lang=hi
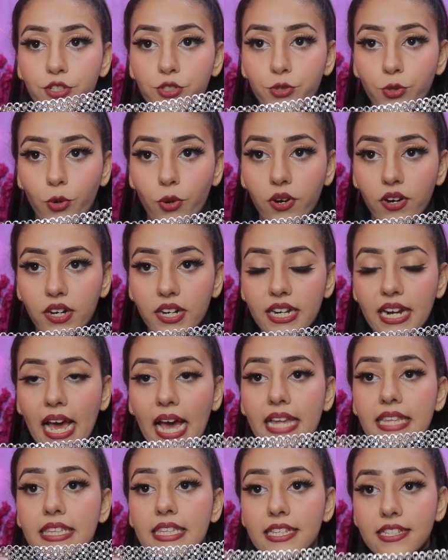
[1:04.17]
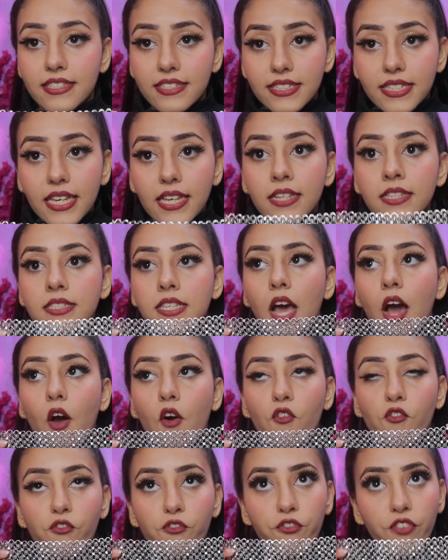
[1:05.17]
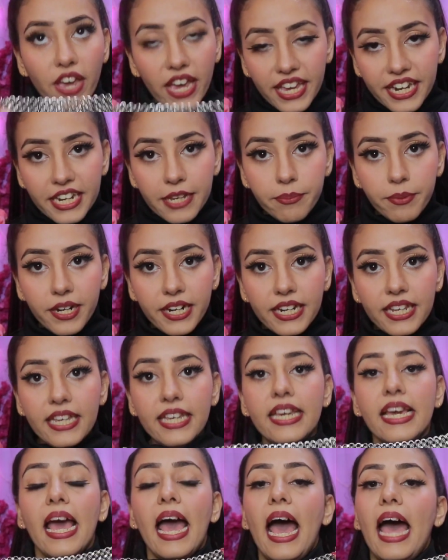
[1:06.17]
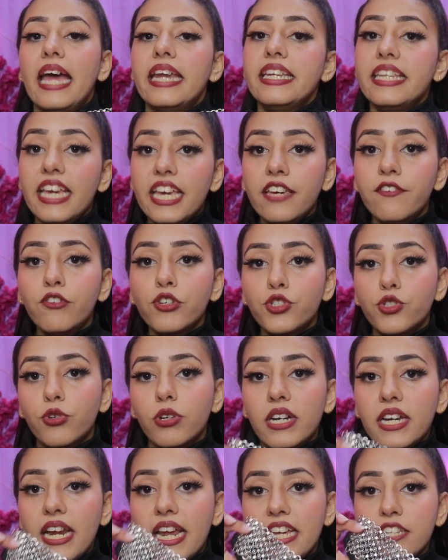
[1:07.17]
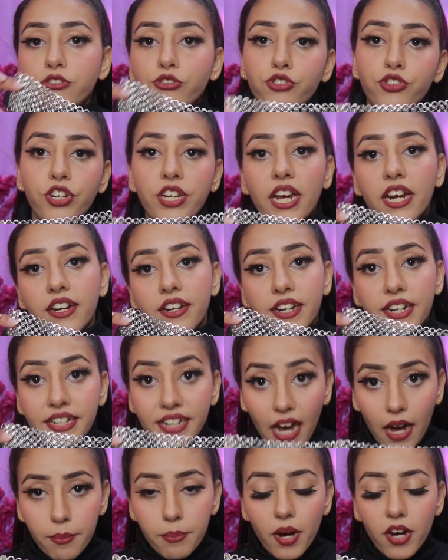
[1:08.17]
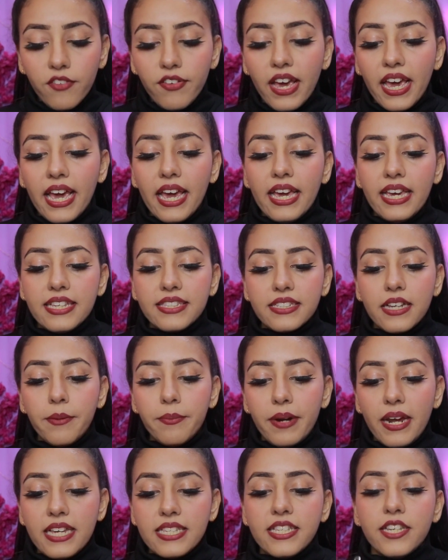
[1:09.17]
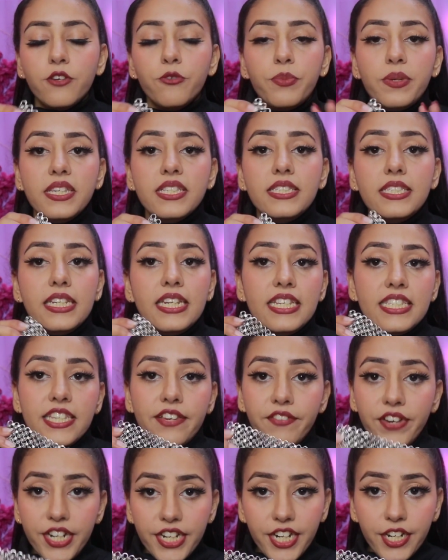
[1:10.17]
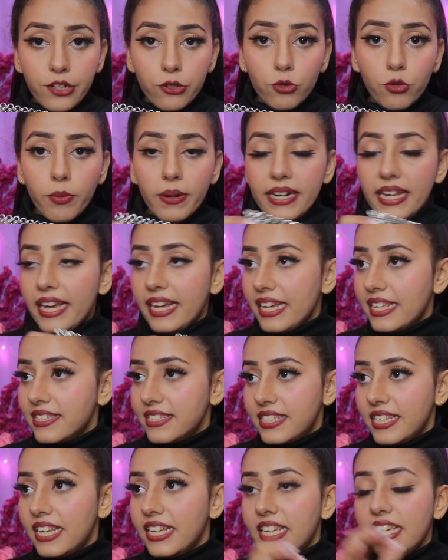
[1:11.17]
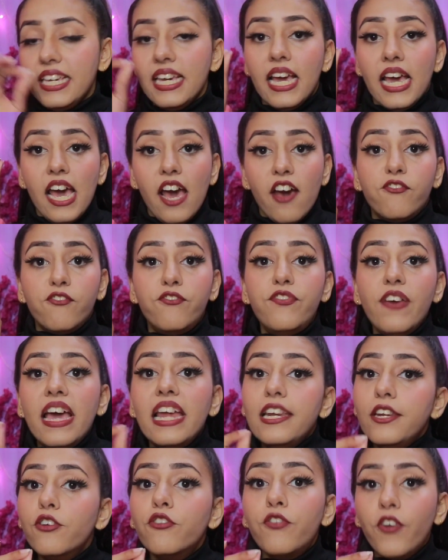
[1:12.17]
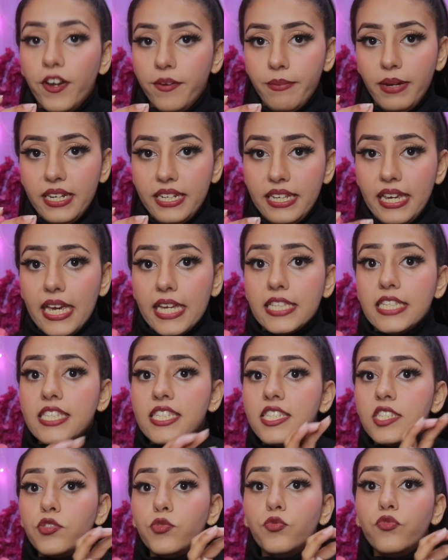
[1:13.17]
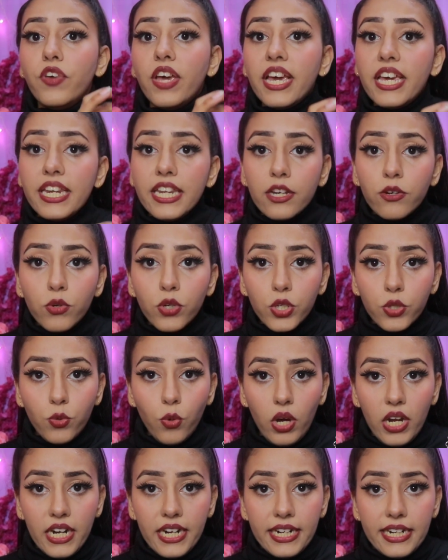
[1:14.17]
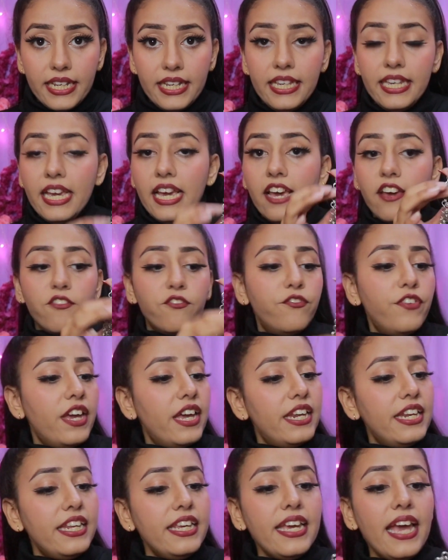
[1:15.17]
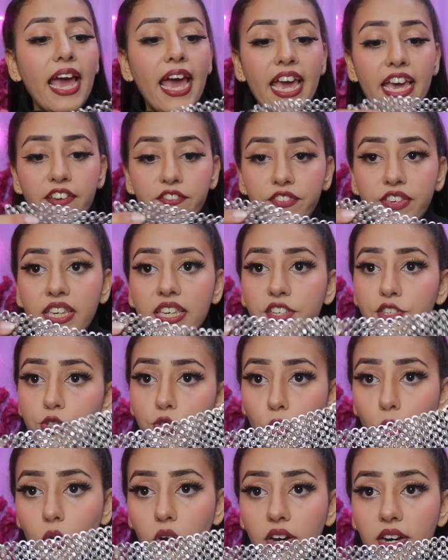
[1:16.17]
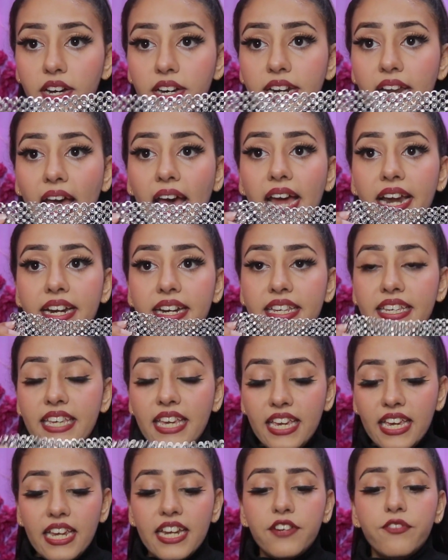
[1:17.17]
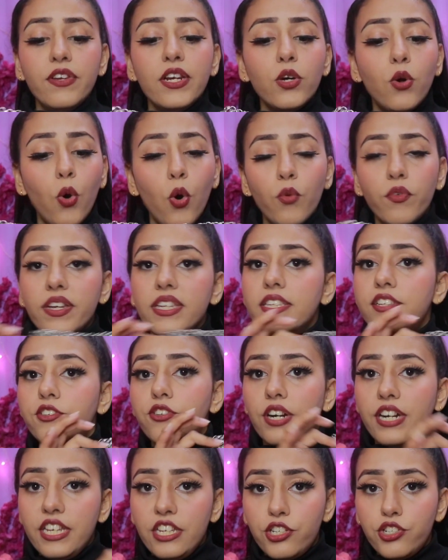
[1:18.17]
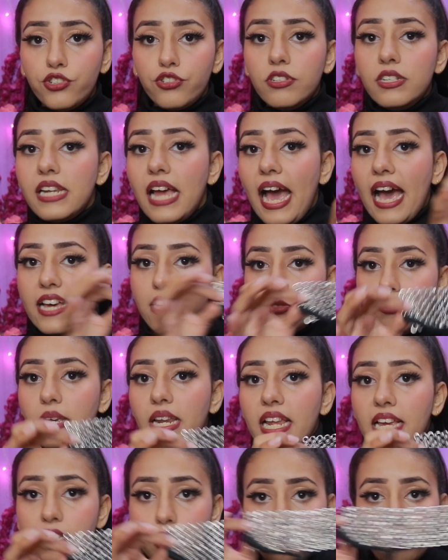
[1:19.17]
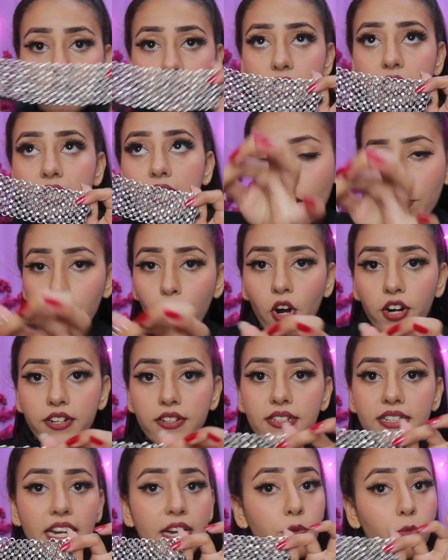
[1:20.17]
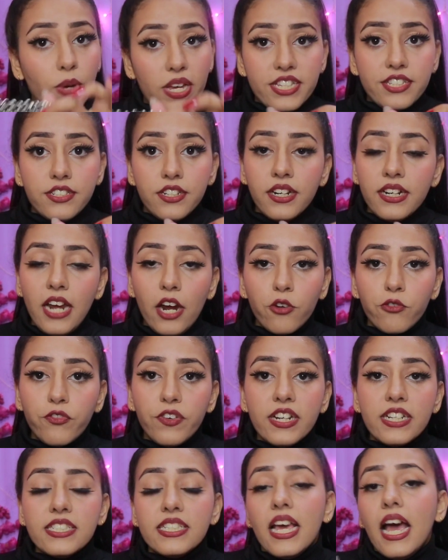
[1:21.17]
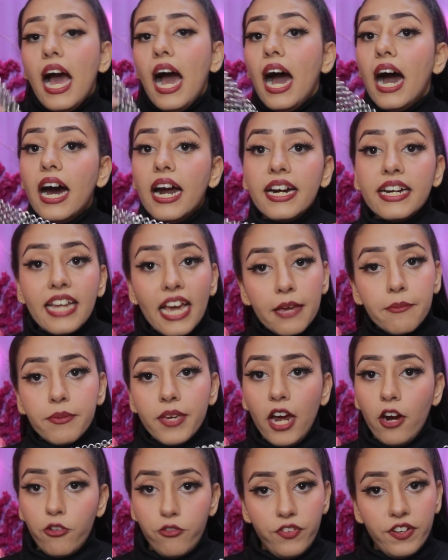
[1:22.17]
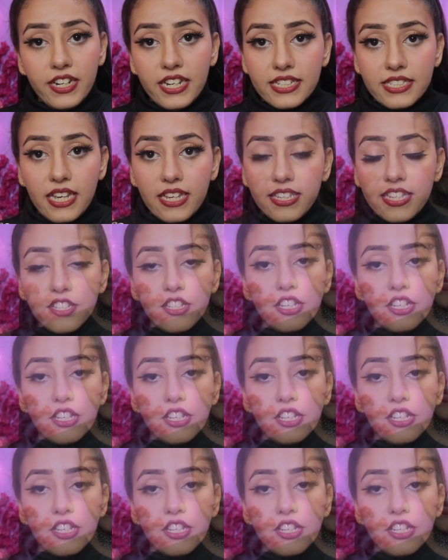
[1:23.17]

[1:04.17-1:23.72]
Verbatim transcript: द चोकर एंड दिस इज़ वेरी प्रिटी एंड यही वो चोकर है जो 300 अबव है इसका प्राइस है रुपीज़ थ्री सेवेंटी टू बट आई कैन से कि वैल्यू फॉर मनी है दिस इज़ वेरी गुड क्वालिटी वेरी हैवी चोकर एंड ये इट विल गो विद ट्रेडिशनल एज वेल एज विद मॉडर्न एंड वेस्टर्न आउटफिट्स हर टाइप के आउटफिट के साथ ही